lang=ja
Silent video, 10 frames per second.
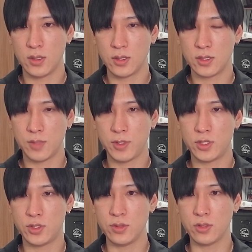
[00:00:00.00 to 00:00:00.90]
ちなみに
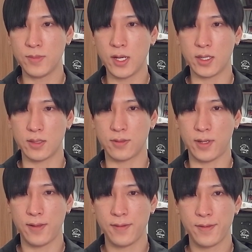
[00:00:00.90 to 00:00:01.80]
中国マーケット
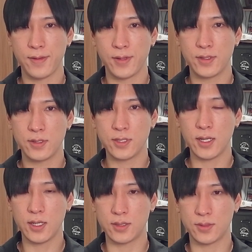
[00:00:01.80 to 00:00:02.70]
ね、上
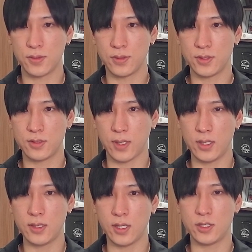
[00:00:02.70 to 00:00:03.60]
海総合指数は
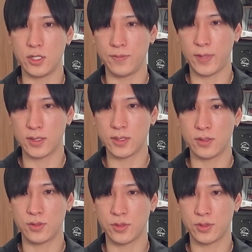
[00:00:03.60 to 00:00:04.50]
1.12%
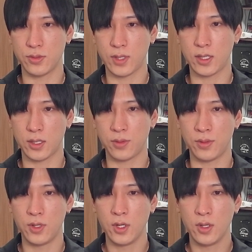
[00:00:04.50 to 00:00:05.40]
上昇なんだけど、
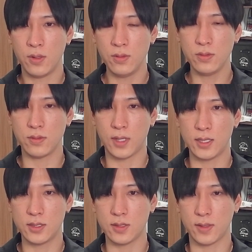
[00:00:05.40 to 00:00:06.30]
香港
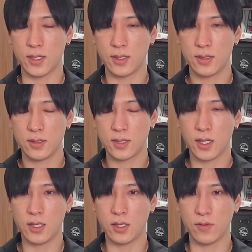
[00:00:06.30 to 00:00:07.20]
センはね、下
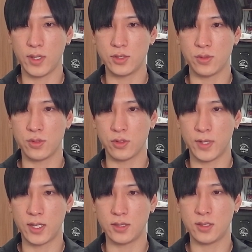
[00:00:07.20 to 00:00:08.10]
げて弱い状況、ま
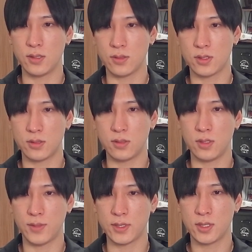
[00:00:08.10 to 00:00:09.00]
だ依然として続いて
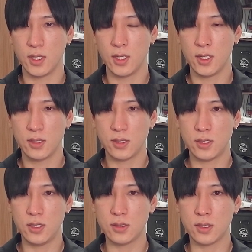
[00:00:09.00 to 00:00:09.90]
ます。で、
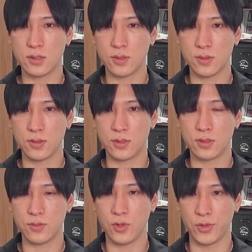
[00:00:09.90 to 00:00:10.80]
深セン総合指数
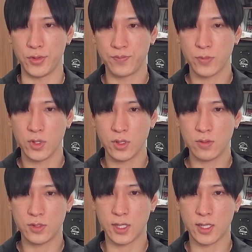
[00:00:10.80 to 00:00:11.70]
も、今
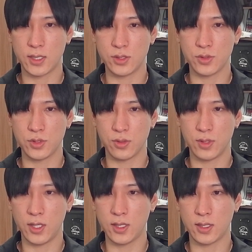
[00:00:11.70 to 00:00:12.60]
日若干上昇、
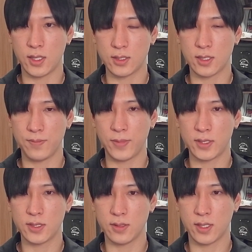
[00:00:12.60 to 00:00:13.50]

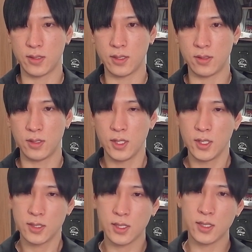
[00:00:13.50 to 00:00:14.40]
0.73%上がってる。
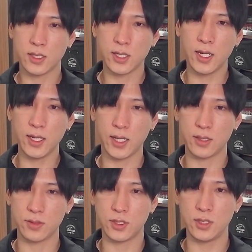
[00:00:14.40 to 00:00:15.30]
ただね、上海と
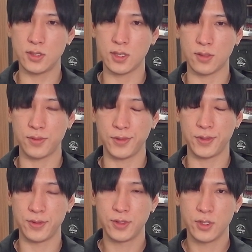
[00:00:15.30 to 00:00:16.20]
深セン
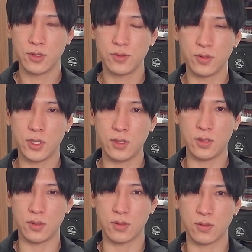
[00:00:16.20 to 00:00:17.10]
の動きってい
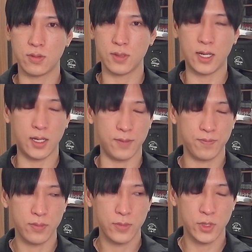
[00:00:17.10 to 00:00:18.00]
うところが、
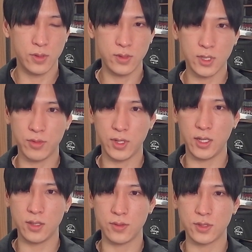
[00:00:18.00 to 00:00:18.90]
日本株に影
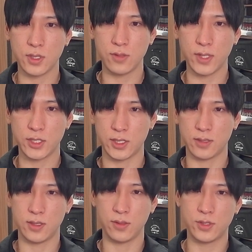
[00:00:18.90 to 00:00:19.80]
響しているわけじゃなく
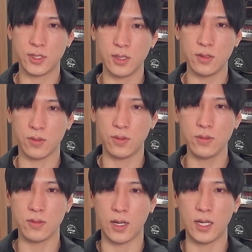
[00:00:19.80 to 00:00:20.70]
て、どっちかっていうと、香
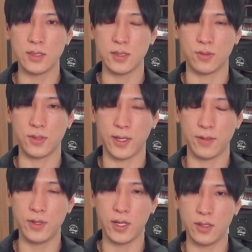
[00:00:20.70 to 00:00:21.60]
港センの方がね、よ
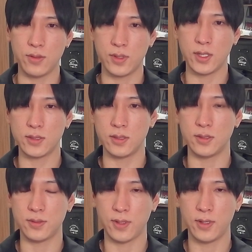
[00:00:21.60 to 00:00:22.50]
り影響を受けやすいんです
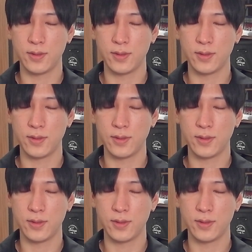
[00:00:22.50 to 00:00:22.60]
よね。